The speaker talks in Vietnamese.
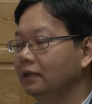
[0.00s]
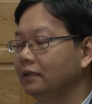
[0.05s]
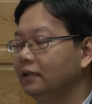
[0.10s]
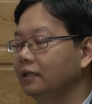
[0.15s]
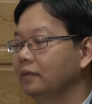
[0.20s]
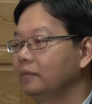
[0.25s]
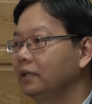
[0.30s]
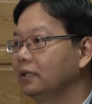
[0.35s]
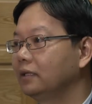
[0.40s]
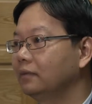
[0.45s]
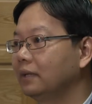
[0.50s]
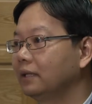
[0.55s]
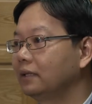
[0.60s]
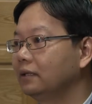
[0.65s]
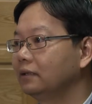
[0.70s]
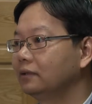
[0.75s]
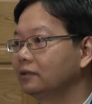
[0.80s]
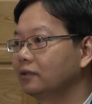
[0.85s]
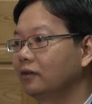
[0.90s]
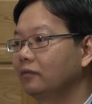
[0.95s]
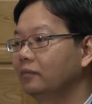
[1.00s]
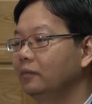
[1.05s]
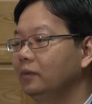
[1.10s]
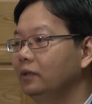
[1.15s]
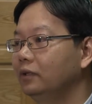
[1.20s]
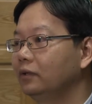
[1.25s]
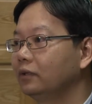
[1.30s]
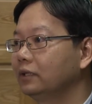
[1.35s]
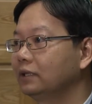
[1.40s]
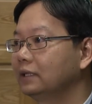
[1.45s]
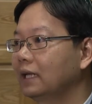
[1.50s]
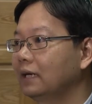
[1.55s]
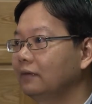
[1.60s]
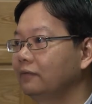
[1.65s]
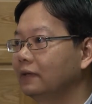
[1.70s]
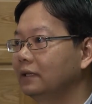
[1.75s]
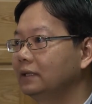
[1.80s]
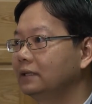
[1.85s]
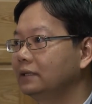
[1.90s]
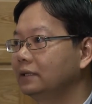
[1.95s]
thì hiệp định thương mại tự do một đối tác
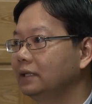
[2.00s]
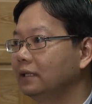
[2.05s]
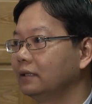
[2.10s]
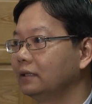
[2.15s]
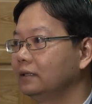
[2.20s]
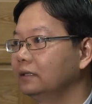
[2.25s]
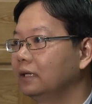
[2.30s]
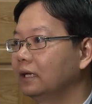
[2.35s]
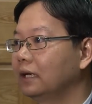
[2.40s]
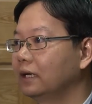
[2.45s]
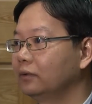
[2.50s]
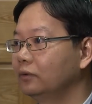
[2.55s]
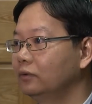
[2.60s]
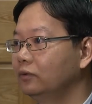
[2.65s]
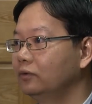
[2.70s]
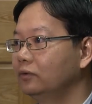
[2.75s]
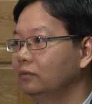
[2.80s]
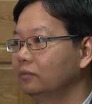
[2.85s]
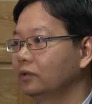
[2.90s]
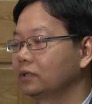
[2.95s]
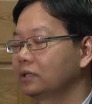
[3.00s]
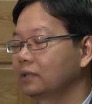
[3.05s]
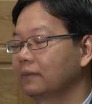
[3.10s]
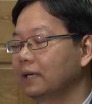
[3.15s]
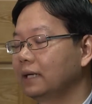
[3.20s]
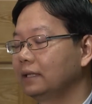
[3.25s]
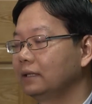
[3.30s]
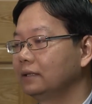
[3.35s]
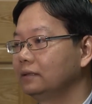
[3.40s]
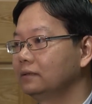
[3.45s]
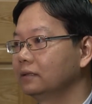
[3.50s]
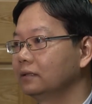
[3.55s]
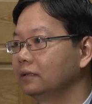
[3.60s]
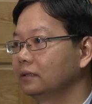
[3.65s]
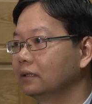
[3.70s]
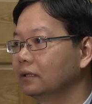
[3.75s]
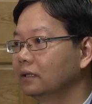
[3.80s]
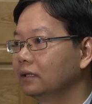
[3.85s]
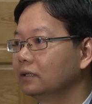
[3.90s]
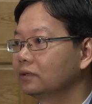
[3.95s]
phát triển như là EU một trong hai thị trường
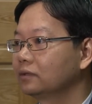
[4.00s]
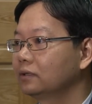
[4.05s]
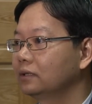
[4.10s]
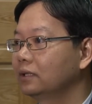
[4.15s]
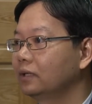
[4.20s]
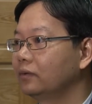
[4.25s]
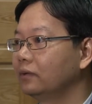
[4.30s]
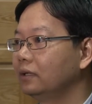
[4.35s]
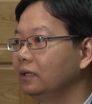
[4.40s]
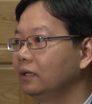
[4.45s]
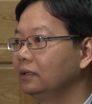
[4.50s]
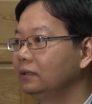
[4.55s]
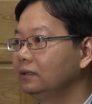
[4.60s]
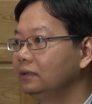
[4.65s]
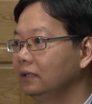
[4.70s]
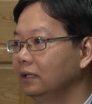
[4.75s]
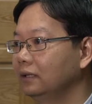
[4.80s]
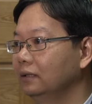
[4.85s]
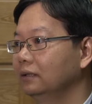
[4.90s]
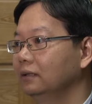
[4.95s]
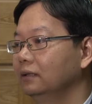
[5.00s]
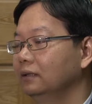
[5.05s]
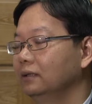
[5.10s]
xuất khẩu lớn nhất